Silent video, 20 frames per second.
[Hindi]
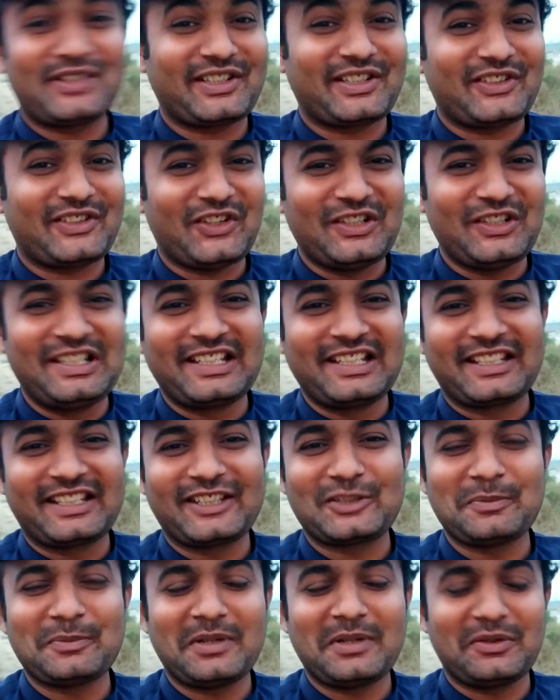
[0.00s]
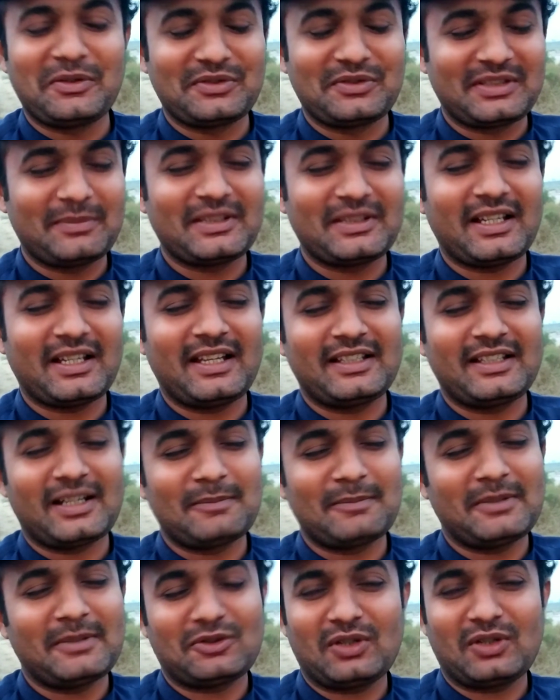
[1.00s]
कॉल नहीं की तो मैंने उसे बताया यार मैं
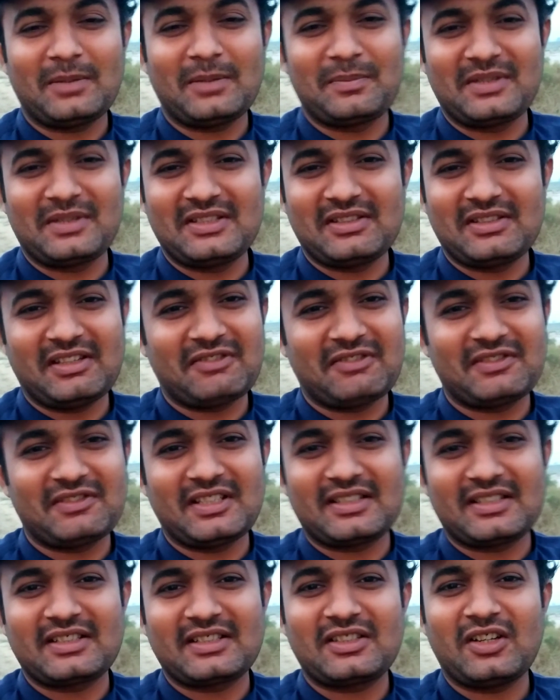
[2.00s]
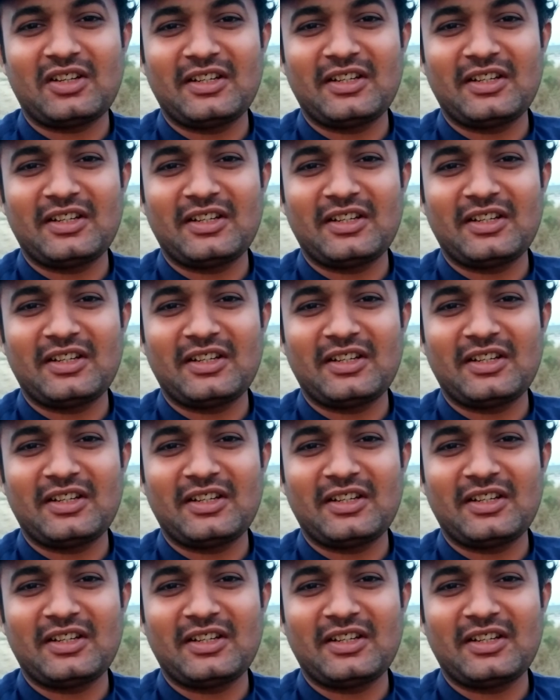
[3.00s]
थोड़ा बिजी था इस वजह से कॉल नहीं